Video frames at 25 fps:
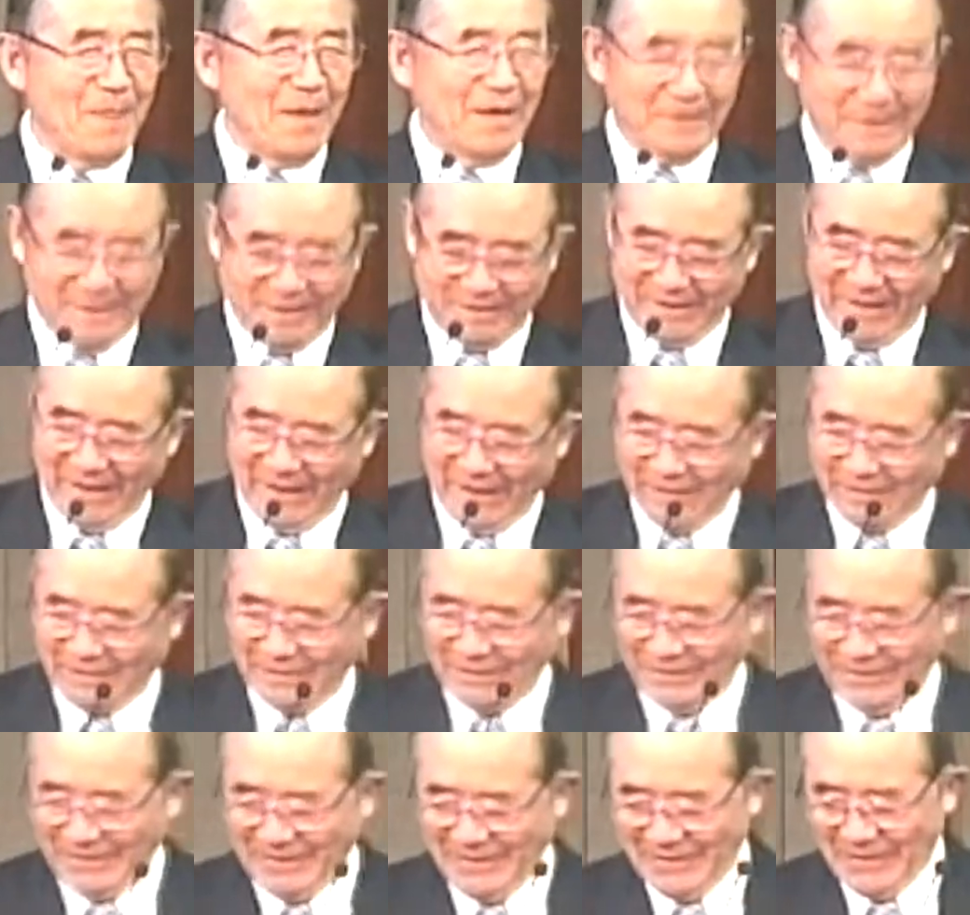
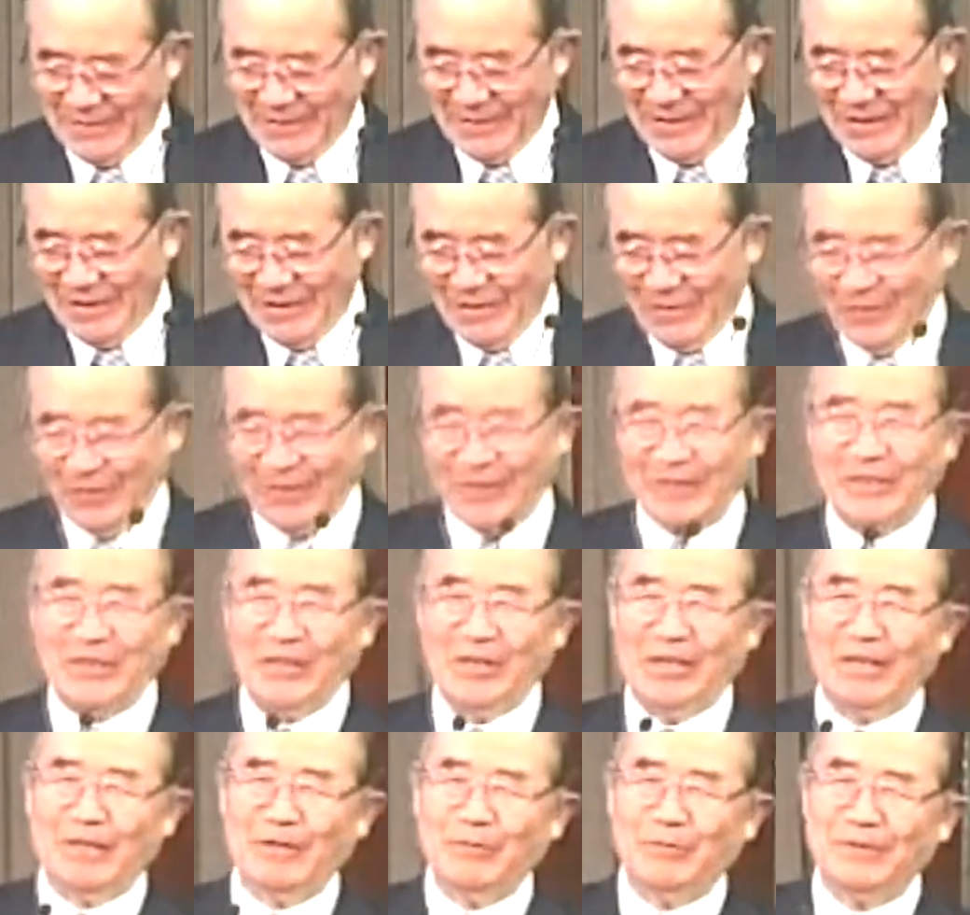따라서 오늘 저
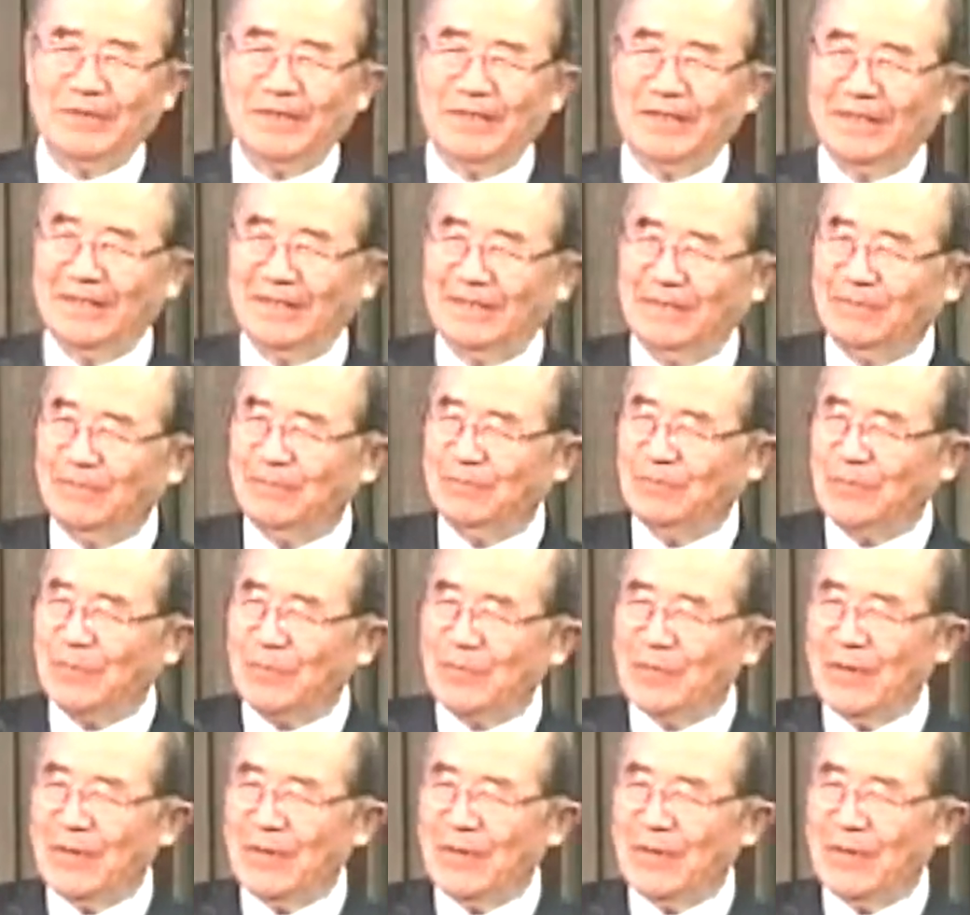여러분들은